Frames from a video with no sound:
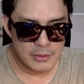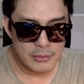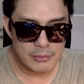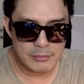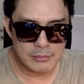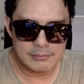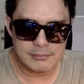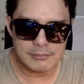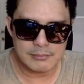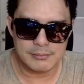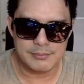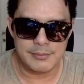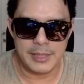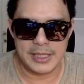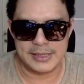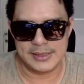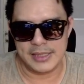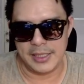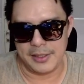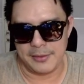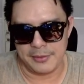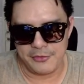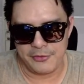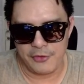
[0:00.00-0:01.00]
Hmm,
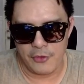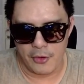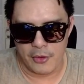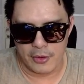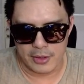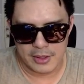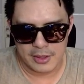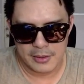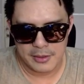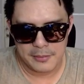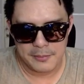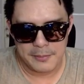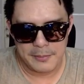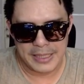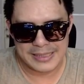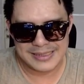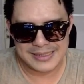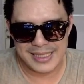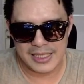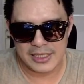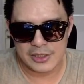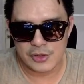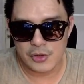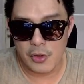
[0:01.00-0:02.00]
mixing floor,
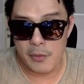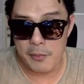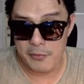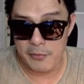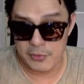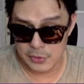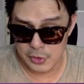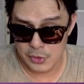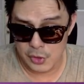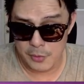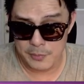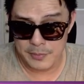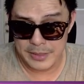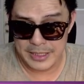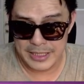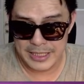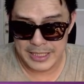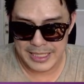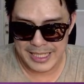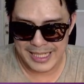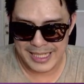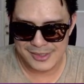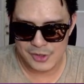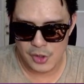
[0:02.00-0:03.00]
mixing tom tomnya
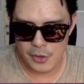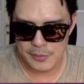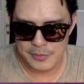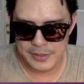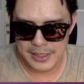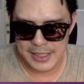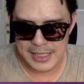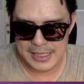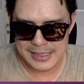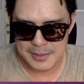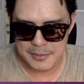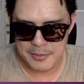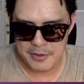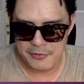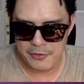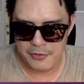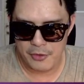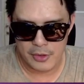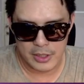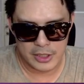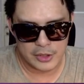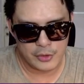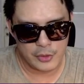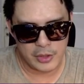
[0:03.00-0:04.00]
nih rack tomnya guys sama
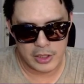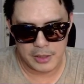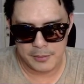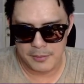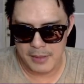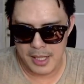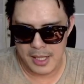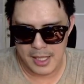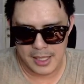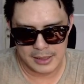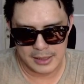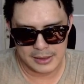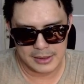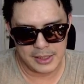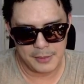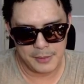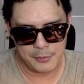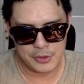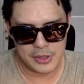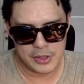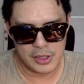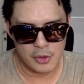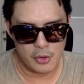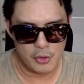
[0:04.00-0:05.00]
floor itu enak banget. Dia
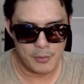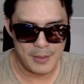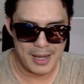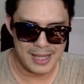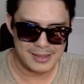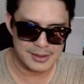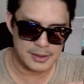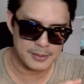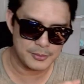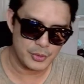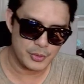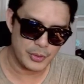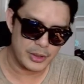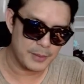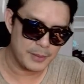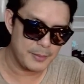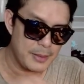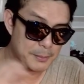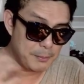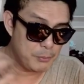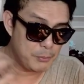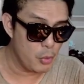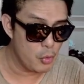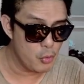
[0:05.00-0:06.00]
punya low bottom tuh enak
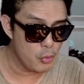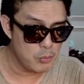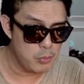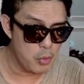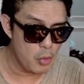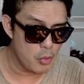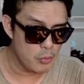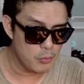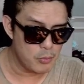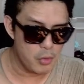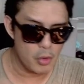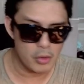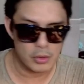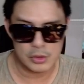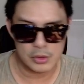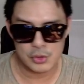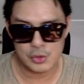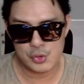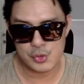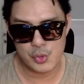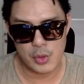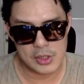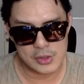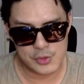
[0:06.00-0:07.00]
banget. Bung bung bung
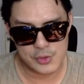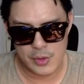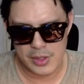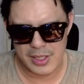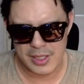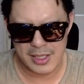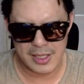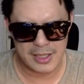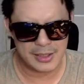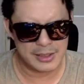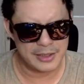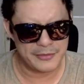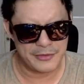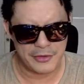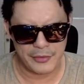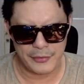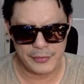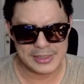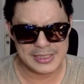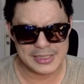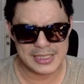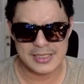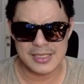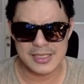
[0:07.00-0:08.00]
tuh suara-suara di
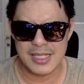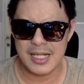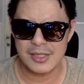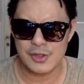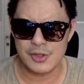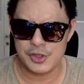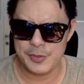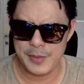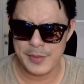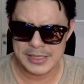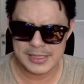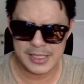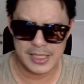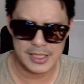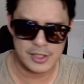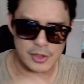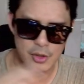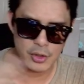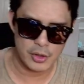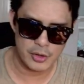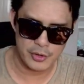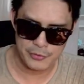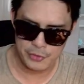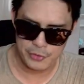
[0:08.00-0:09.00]
frekuensi 100 biasanya kan
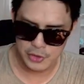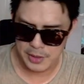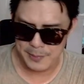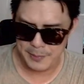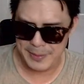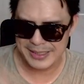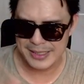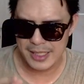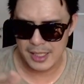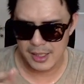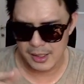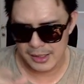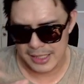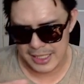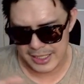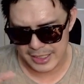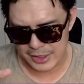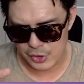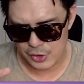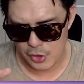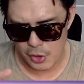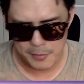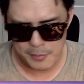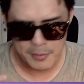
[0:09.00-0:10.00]
kalau fundamental dari
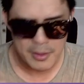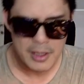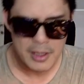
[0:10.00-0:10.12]
tom